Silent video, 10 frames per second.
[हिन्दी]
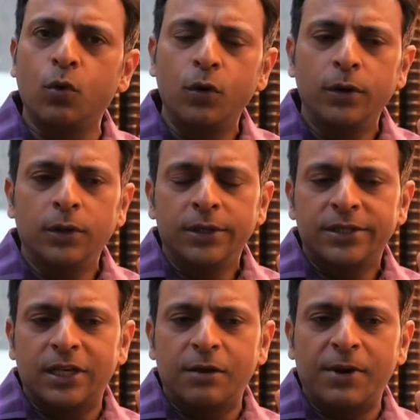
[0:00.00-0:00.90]
वो
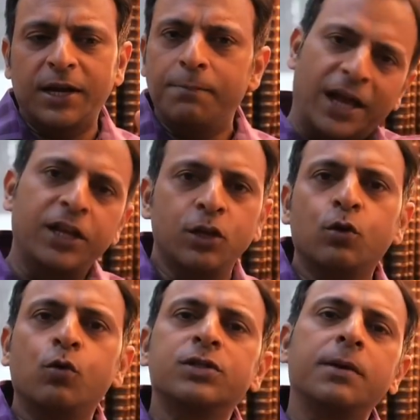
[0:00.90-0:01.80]
सिनेमा के
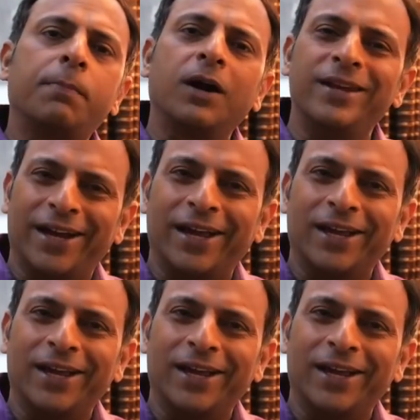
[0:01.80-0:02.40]
बारीकियों को उसने पकड़ लिया